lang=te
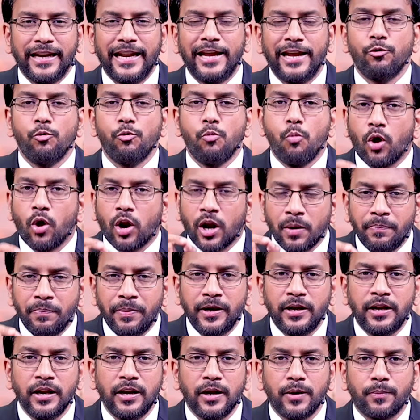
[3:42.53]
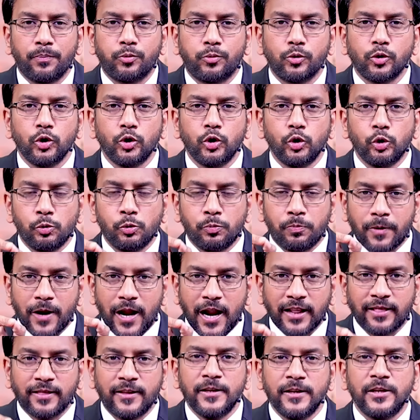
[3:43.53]
నీవు మొర్రపెట్టినప్పుడు నువ్వు
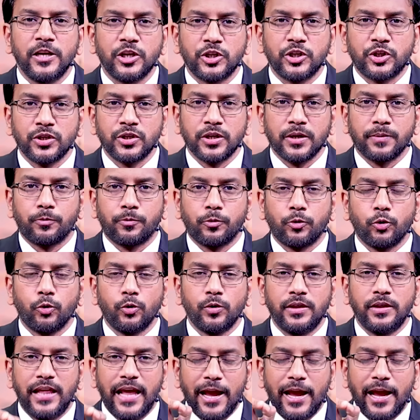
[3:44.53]
ప్రార్థన చేసినప్పుడు